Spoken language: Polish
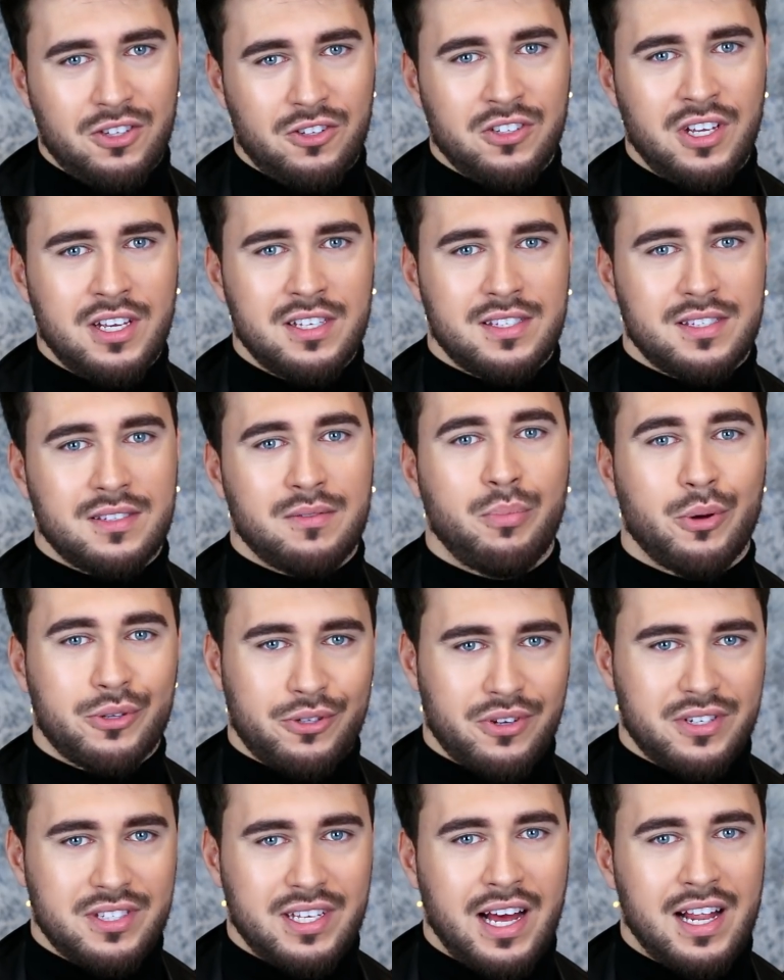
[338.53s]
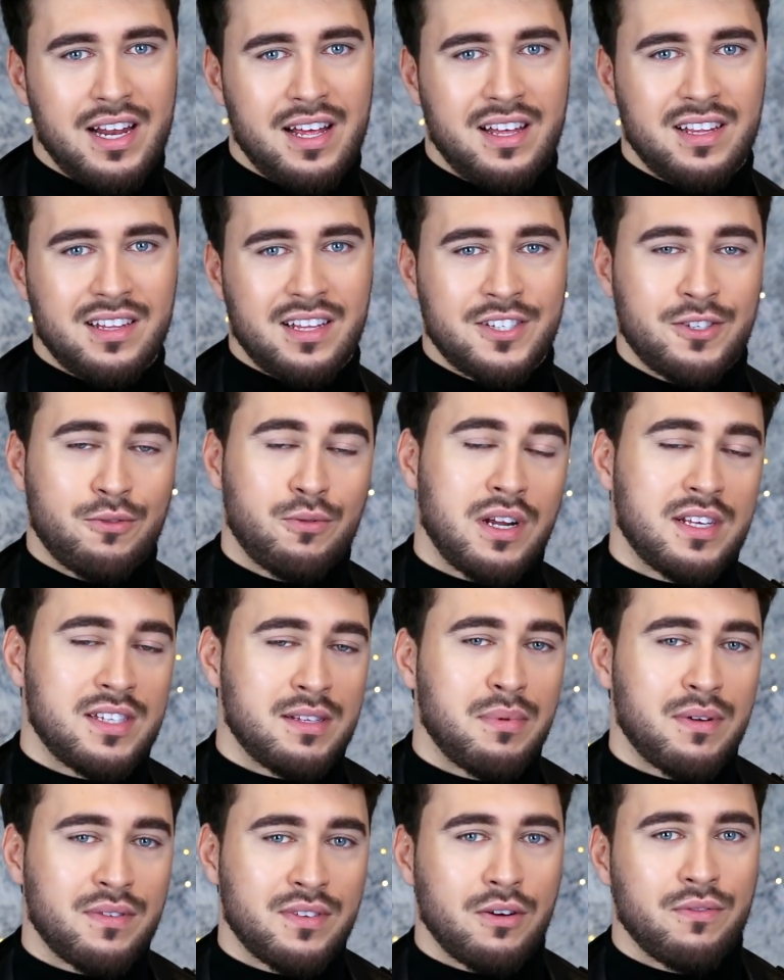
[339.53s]
To nie jest botoks, ale ta skóra jest
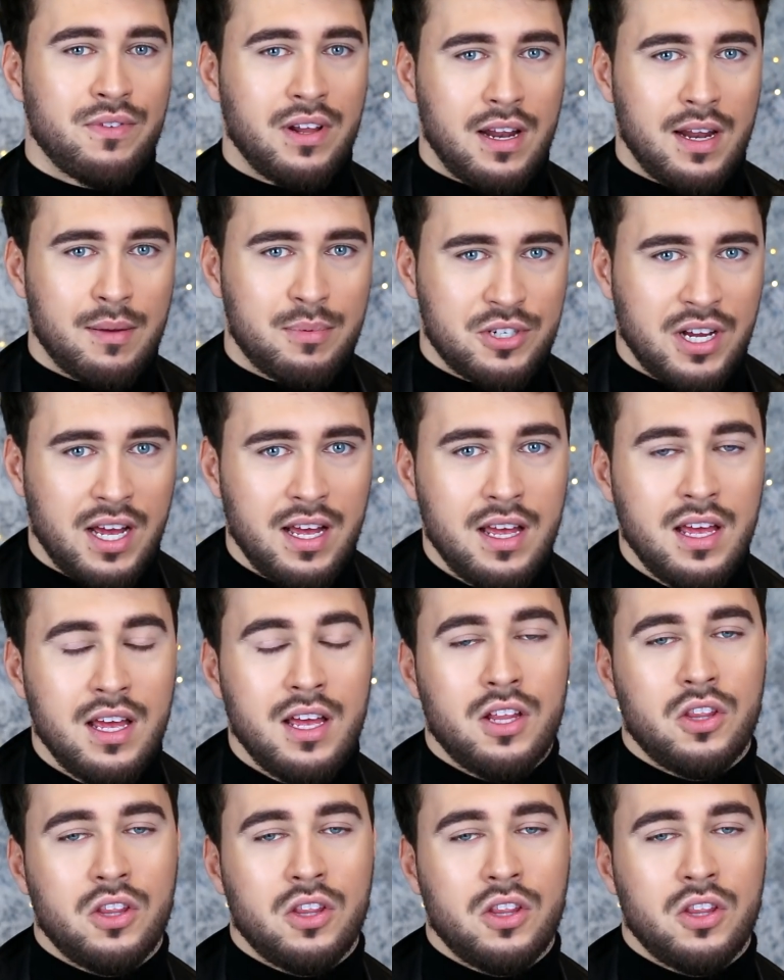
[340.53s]
naprawdę o wiele lepsza.